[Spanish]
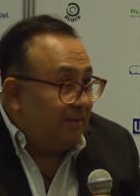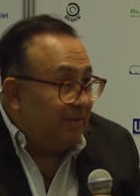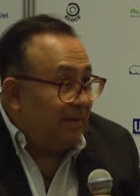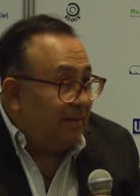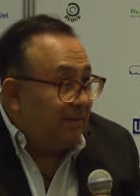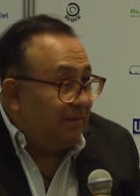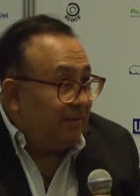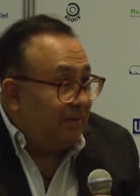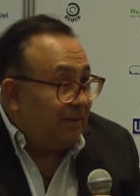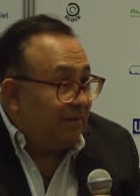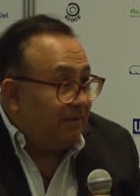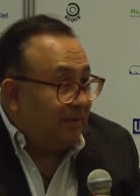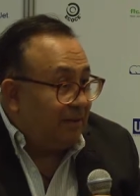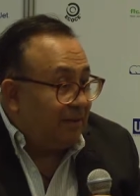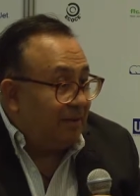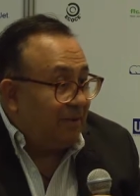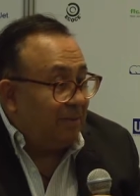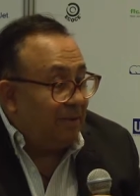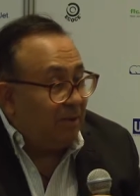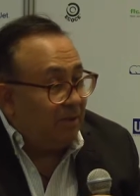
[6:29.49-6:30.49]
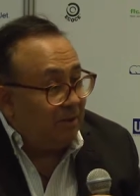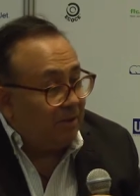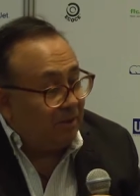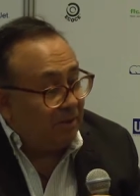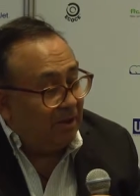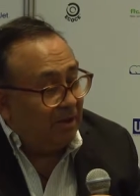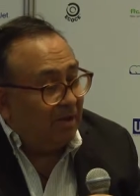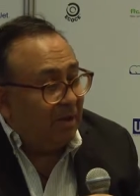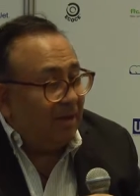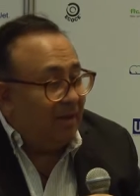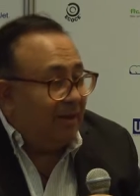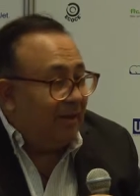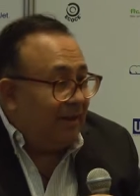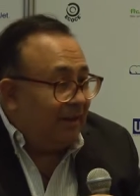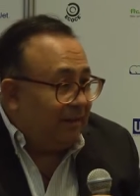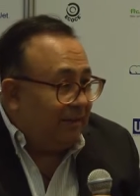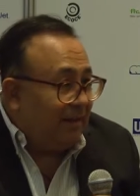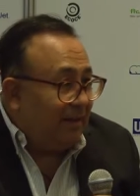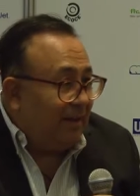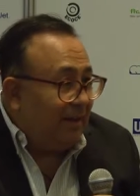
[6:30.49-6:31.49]
tienes que estar tomando
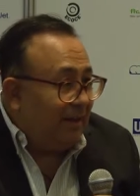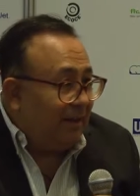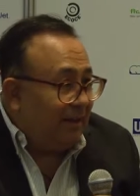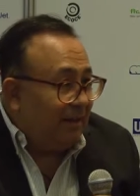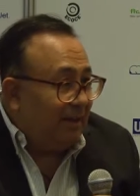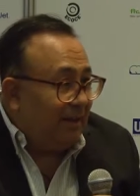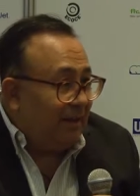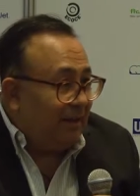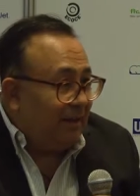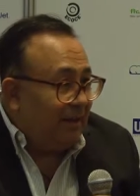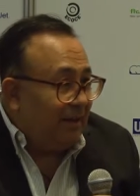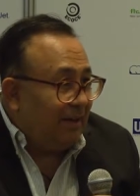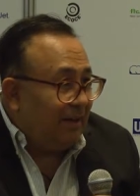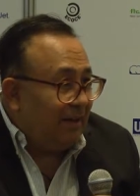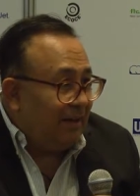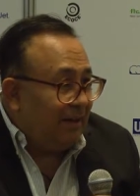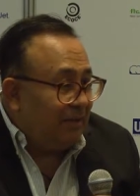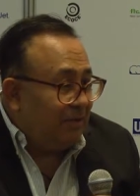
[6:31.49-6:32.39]
ideas de la,